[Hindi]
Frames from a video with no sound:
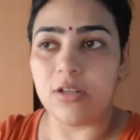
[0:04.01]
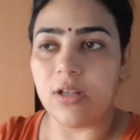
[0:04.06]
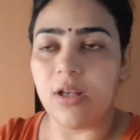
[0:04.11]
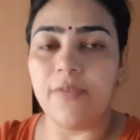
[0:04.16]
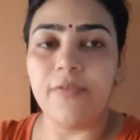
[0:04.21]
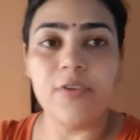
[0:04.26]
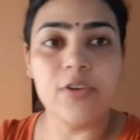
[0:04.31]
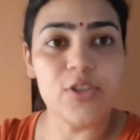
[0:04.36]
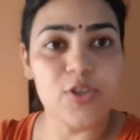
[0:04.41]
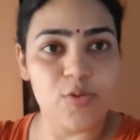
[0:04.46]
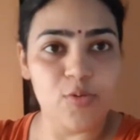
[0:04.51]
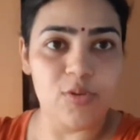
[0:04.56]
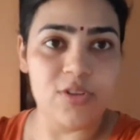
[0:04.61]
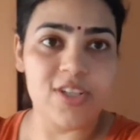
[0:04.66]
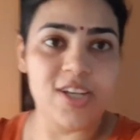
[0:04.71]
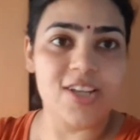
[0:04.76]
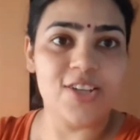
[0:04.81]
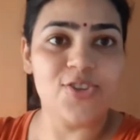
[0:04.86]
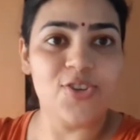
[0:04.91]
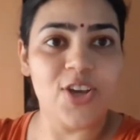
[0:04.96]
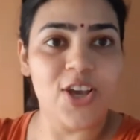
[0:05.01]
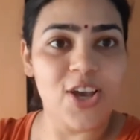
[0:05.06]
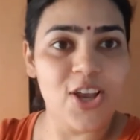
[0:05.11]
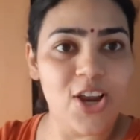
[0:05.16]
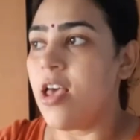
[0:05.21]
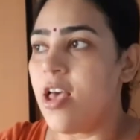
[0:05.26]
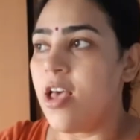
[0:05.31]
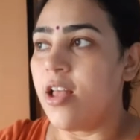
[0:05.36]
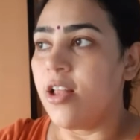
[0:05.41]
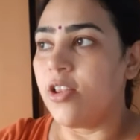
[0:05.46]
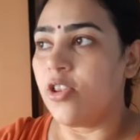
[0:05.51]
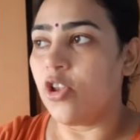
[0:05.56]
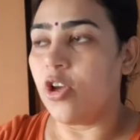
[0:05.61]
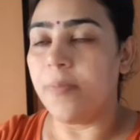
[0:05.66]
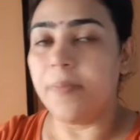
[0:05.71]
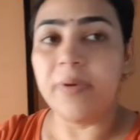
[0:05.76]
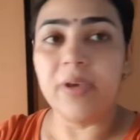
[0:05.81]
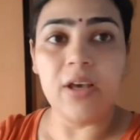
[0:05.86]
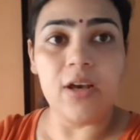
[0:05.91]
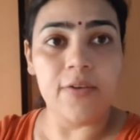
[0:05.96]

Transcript: अव्यक्त स्कूल जा चुके हैं तो अभी